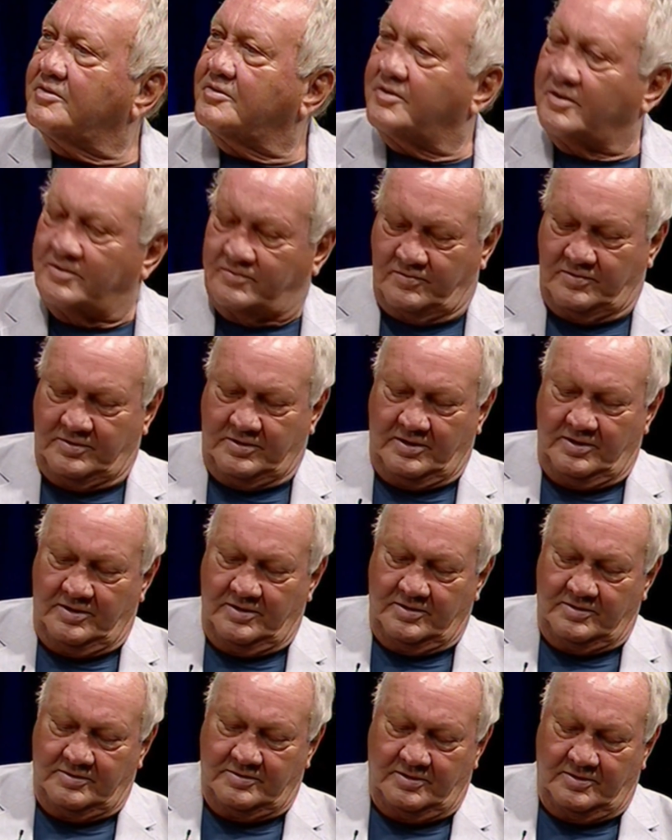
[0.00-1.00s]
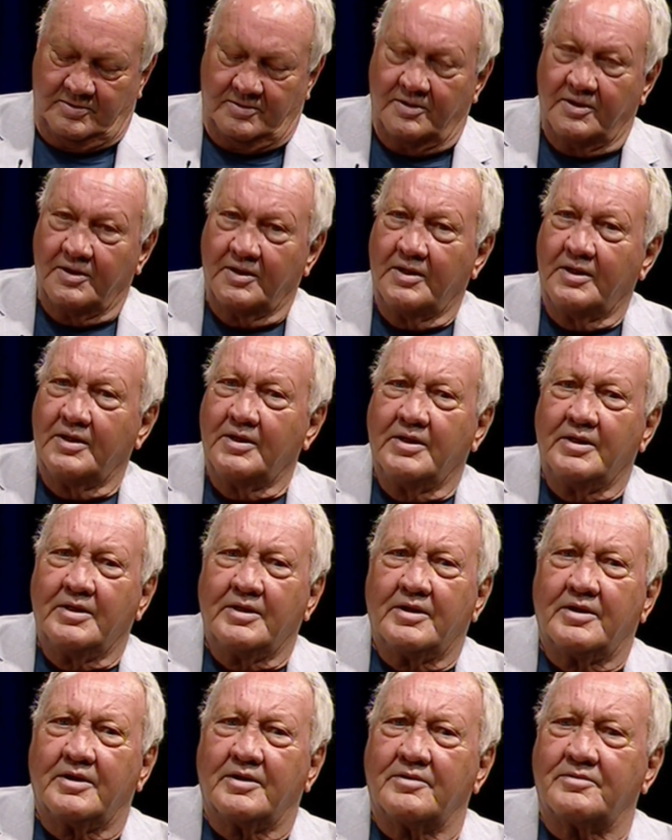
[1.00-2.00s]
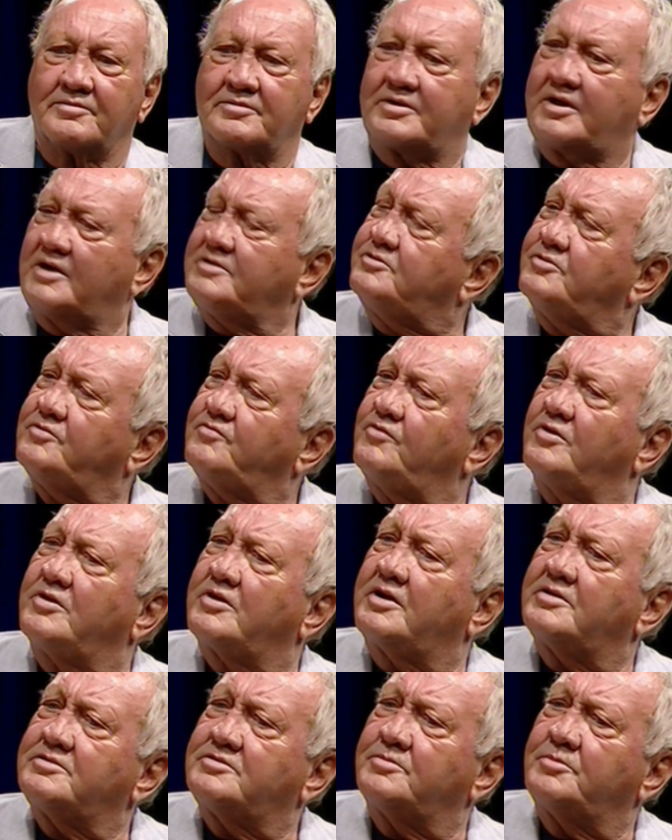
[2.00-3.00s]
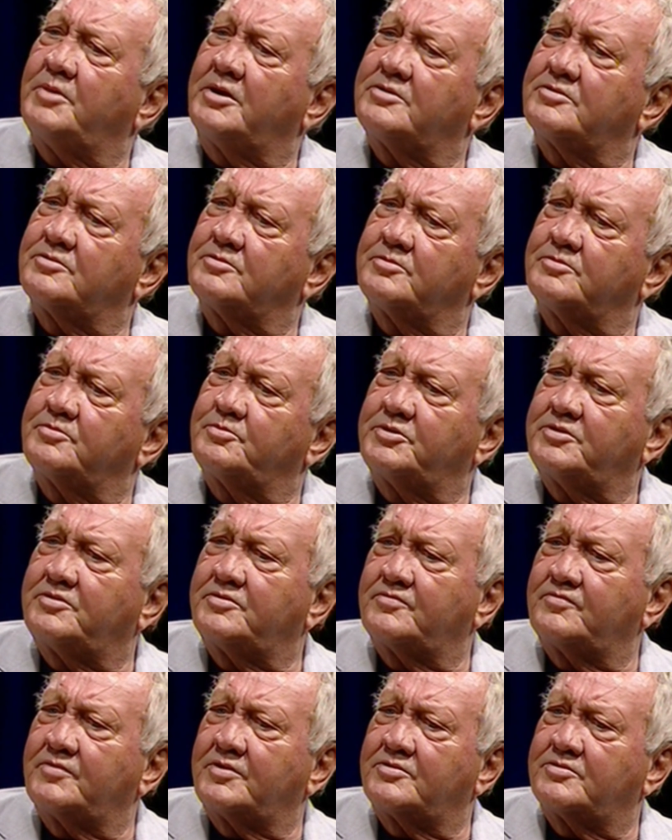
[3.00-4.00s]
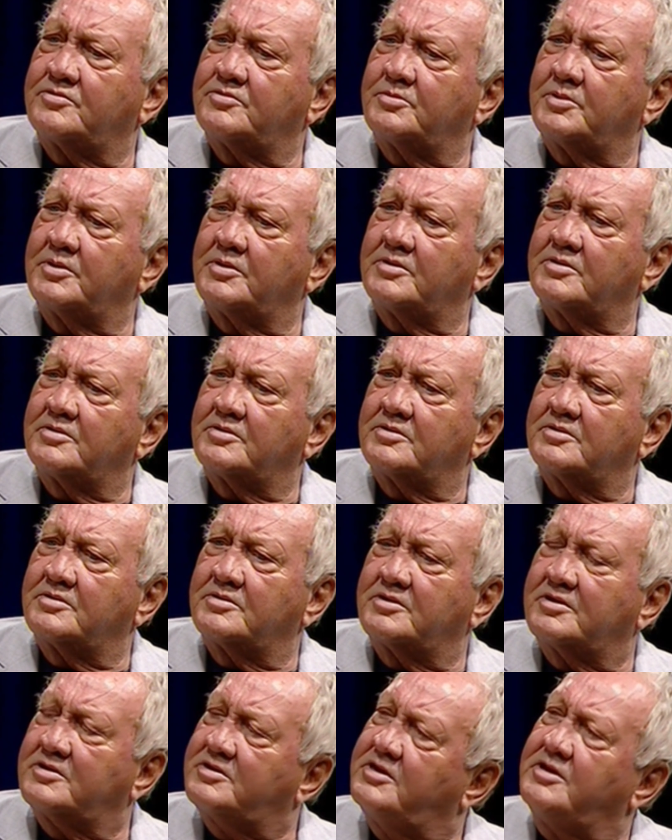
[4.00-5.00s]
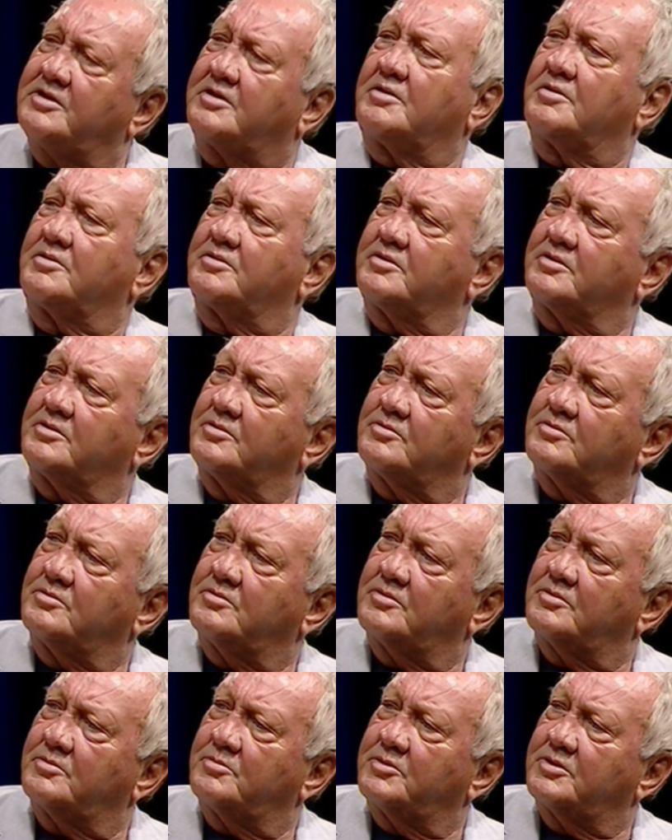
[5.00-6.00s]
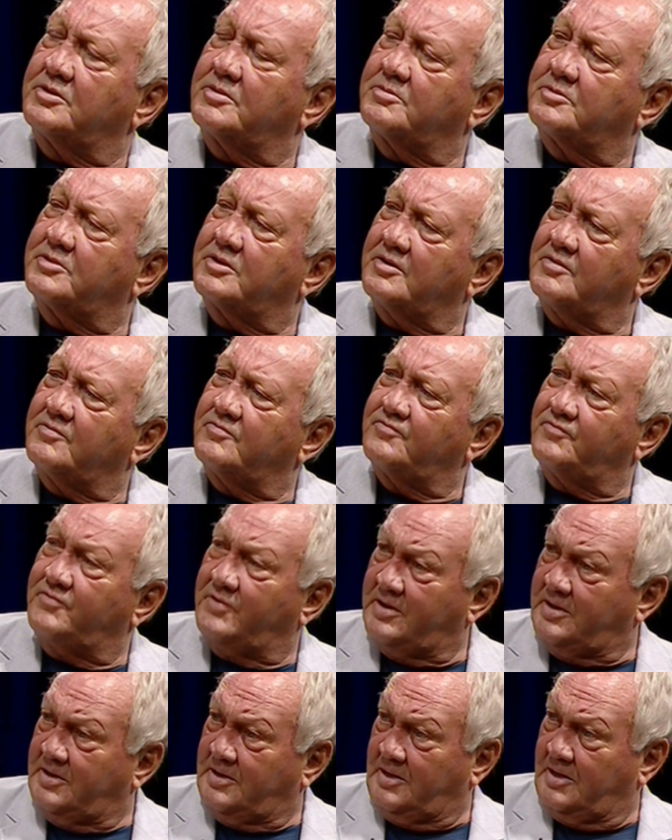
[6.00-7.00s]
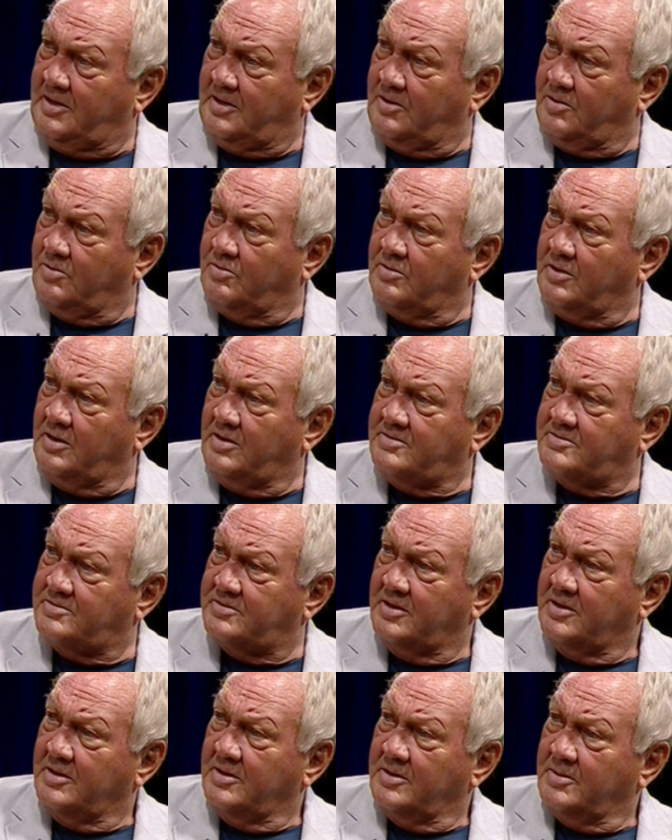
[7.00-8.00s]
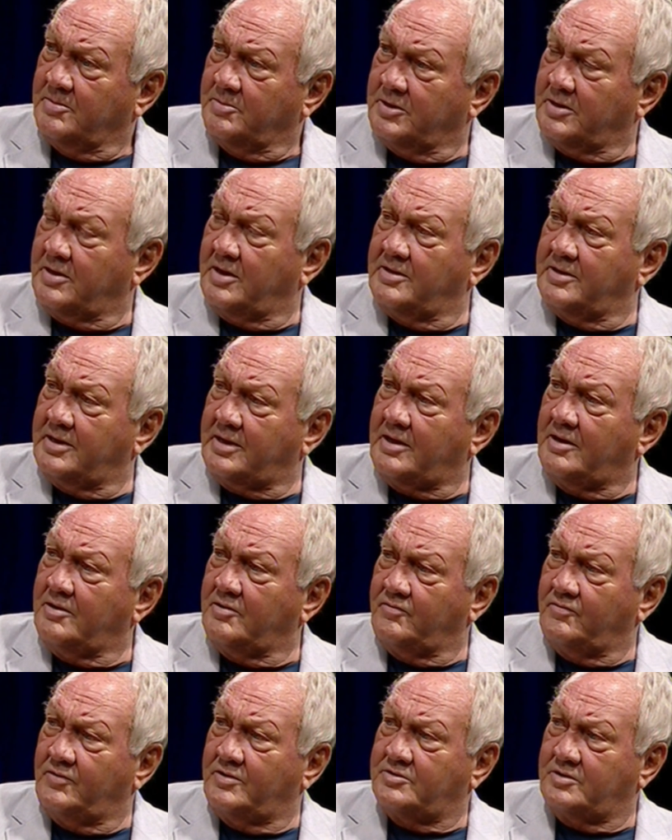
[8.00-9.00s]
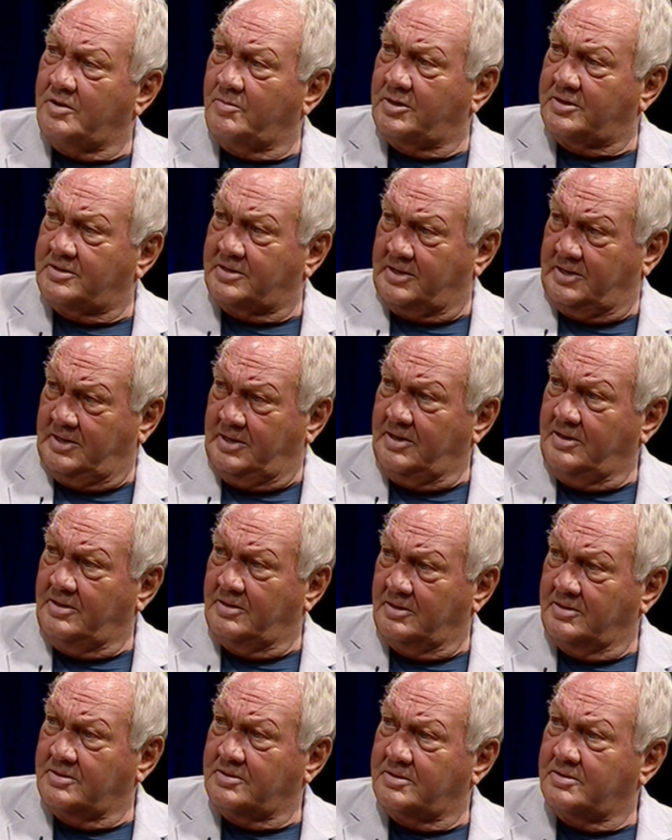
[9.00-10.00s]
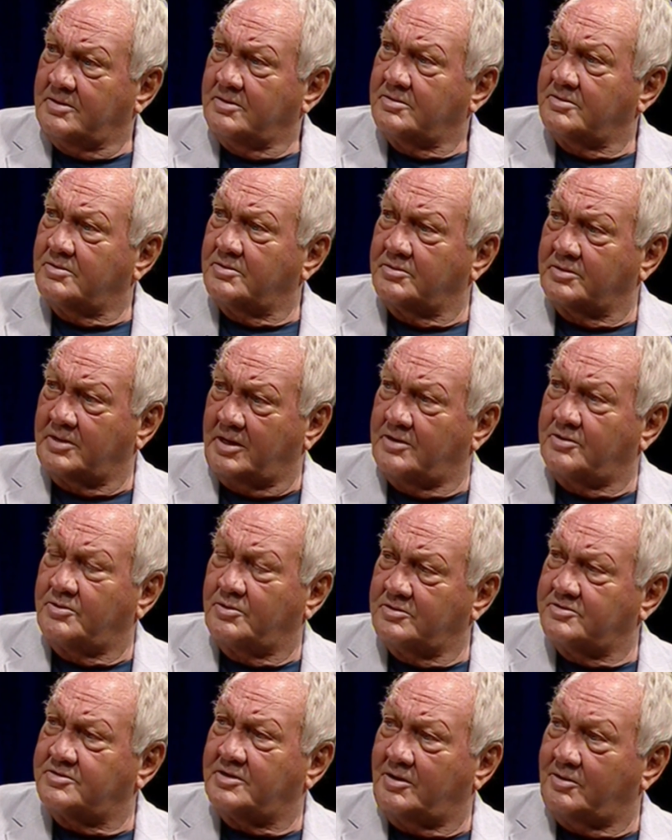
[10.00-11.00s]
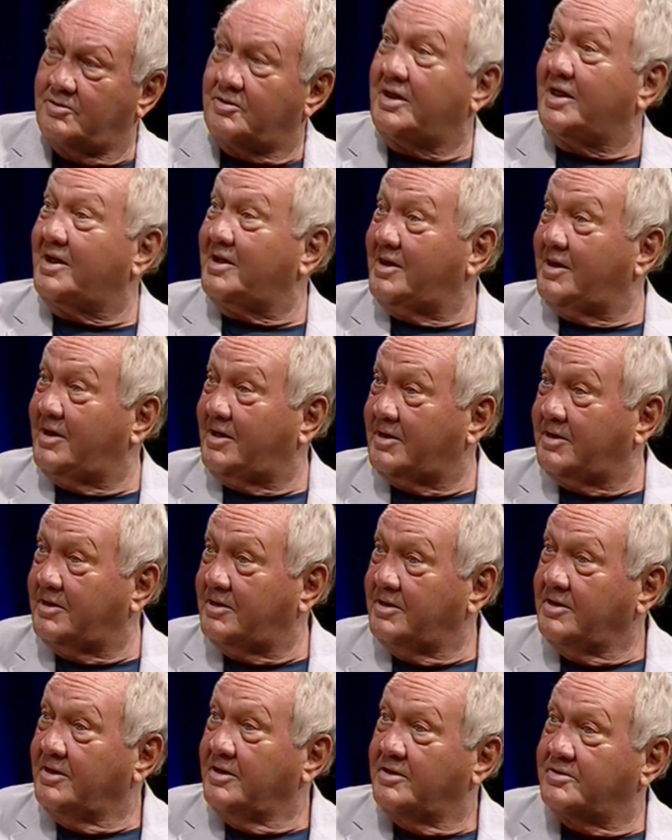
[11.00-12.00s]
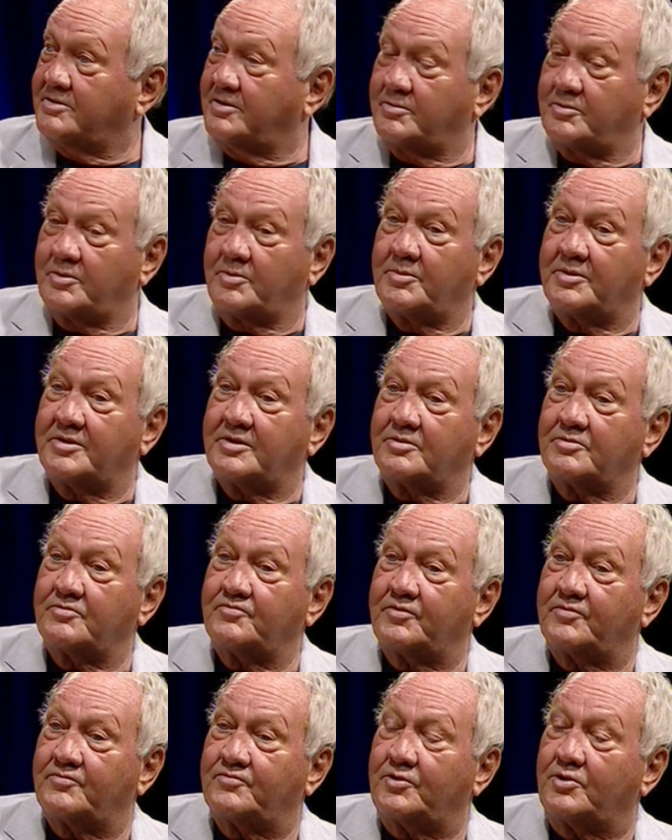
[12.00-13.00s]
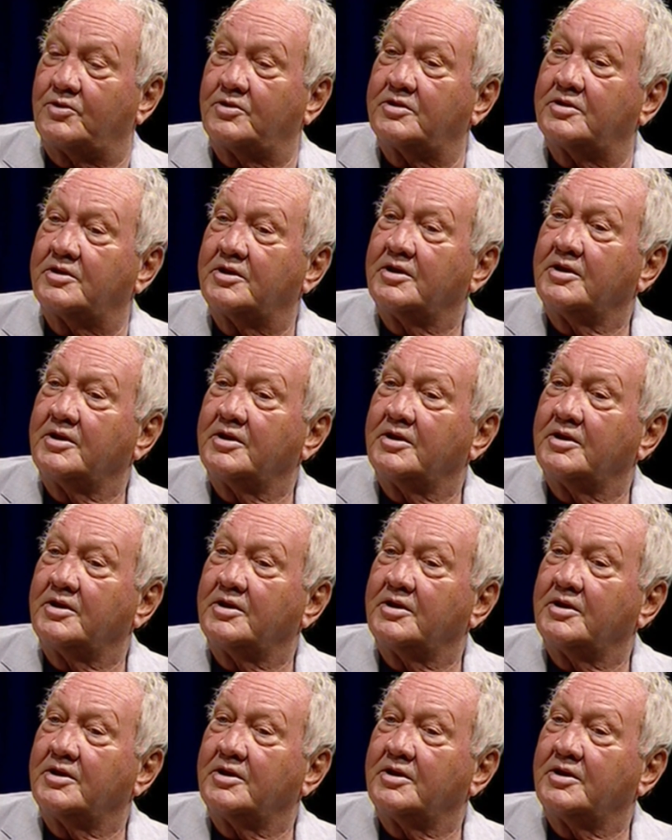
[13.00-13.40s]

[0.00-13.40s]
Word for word: Das finde ich allerdings auch. Äh, kannst, du, Wolle, kannst du mal so ein bisschen was über die Titel, die du äh, mit dem THW errungen hast? Mit Rhein Neckerlöwe warst du ja immer Trainer, ne? Ja. Und heute auch lange, lange. Ja. Das habe ich immer sehr gut verfolgt.